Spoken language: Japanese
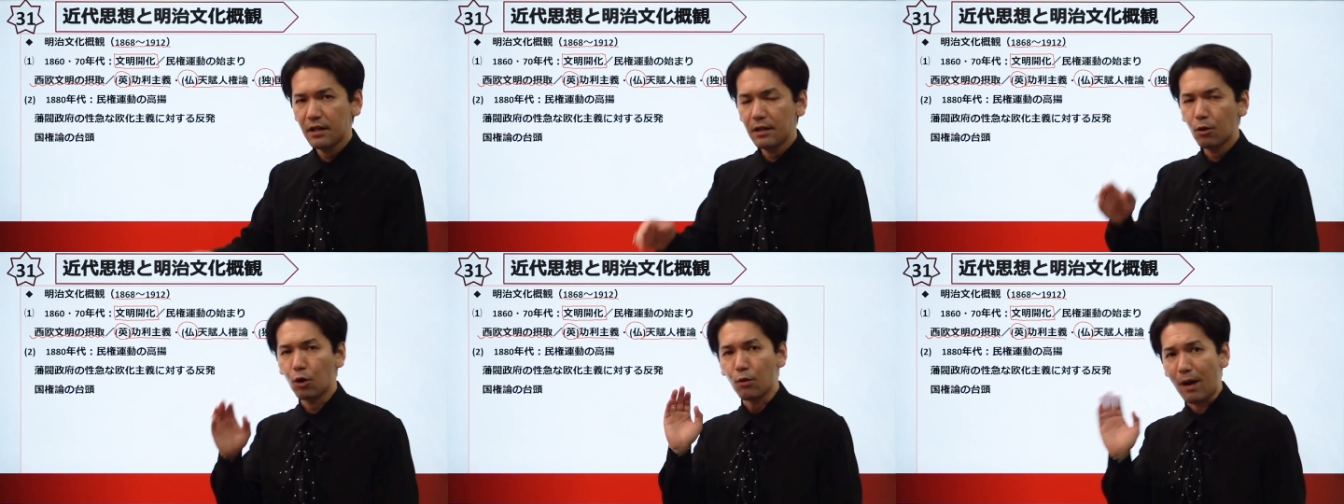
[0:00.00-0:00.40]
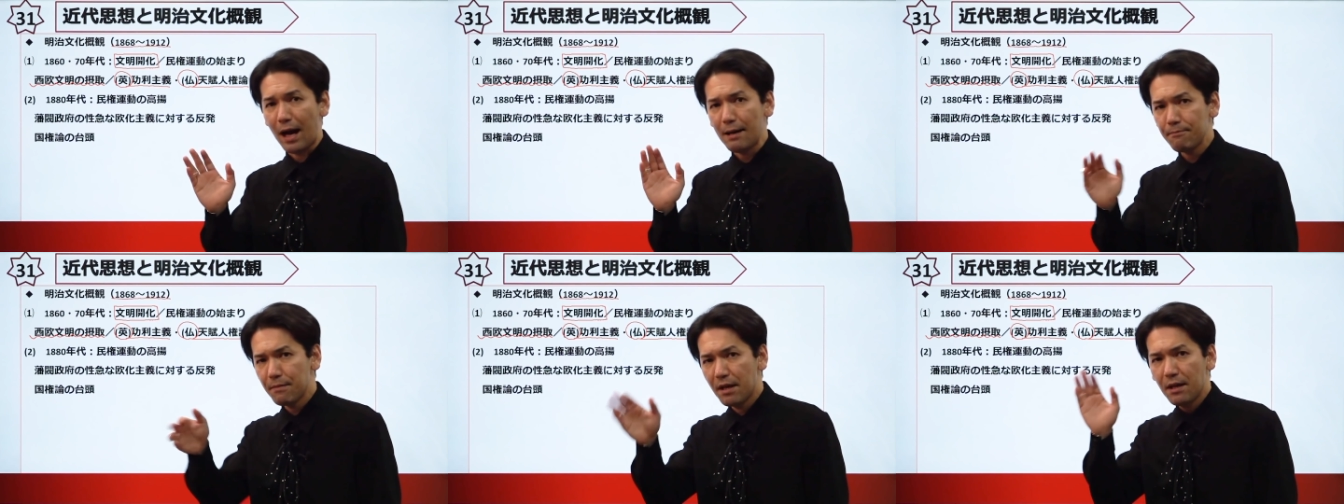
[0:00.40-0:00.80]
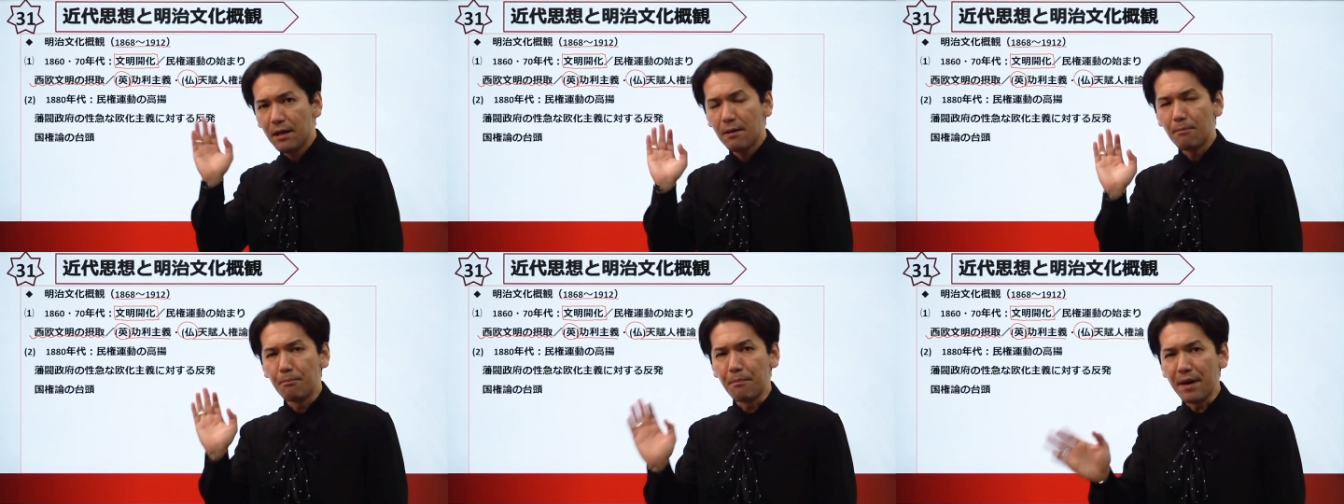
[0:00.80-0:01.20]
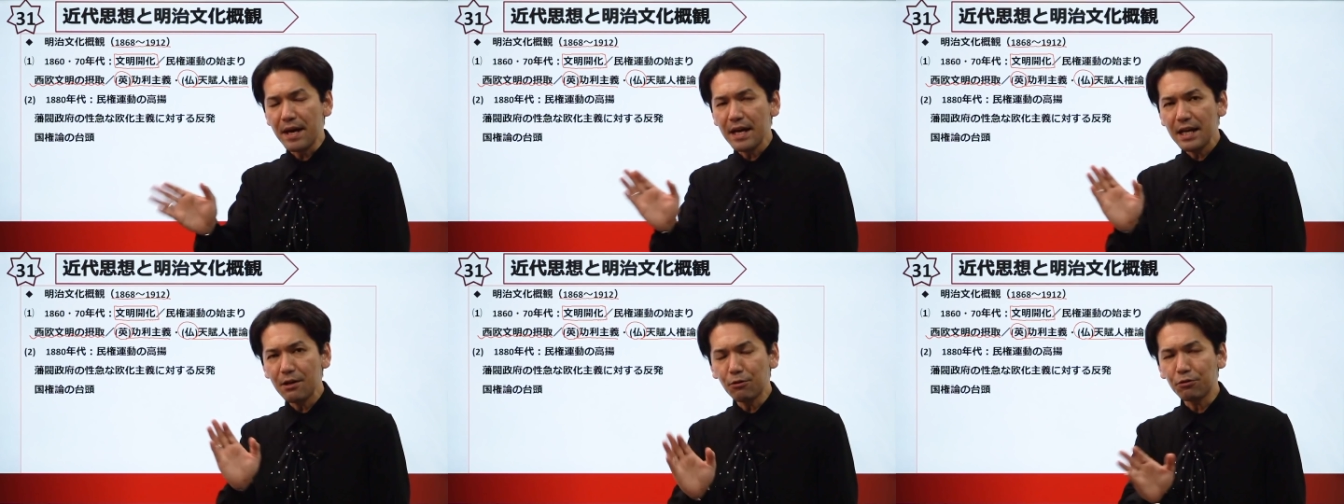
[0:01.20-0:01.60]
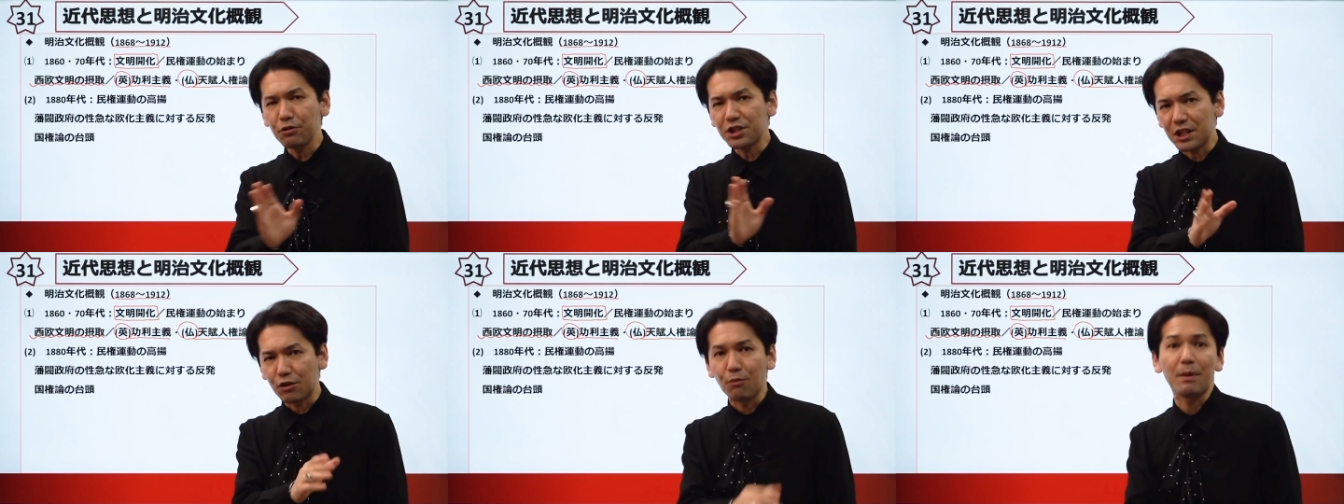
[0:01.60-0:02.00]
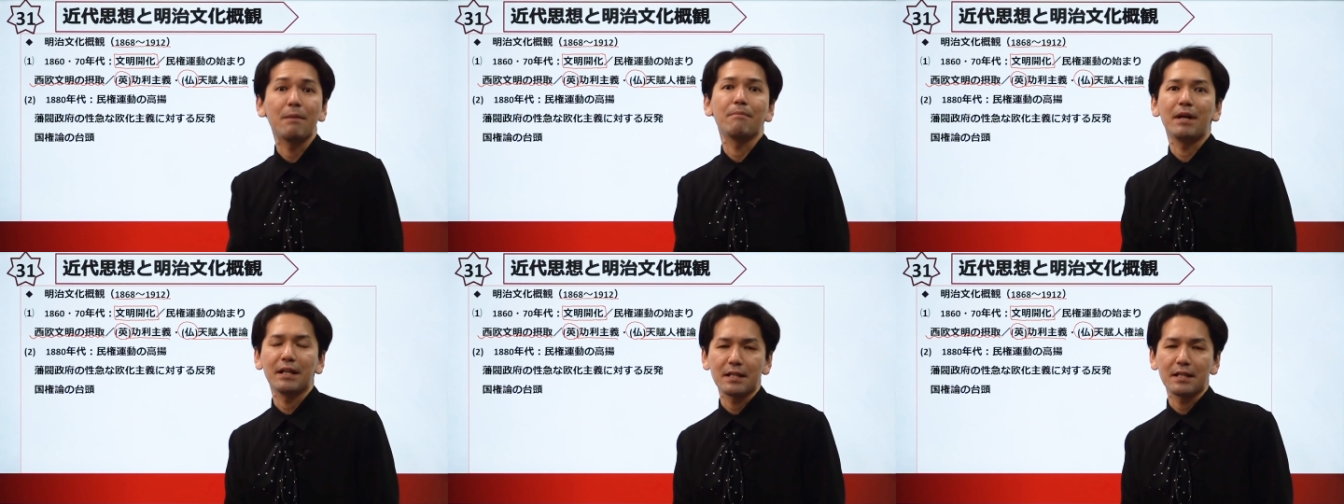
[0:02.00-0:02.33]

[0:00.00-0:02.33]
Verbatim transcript: これは明録社のメンバーで